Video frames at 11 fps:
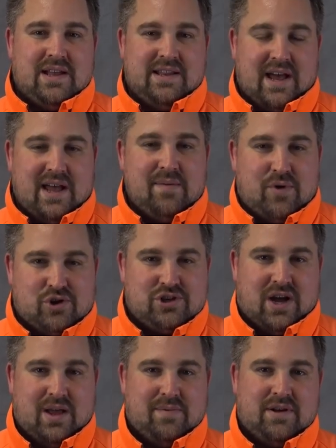der
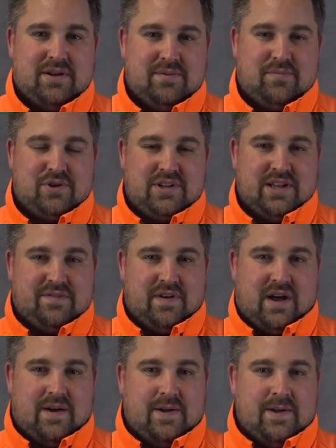Rehbockscheibe montiert
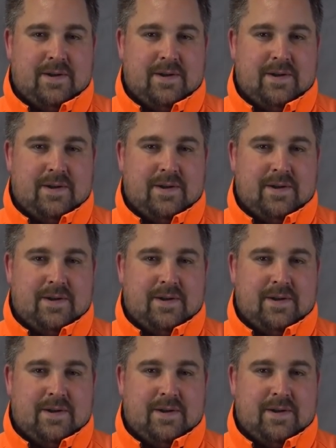war.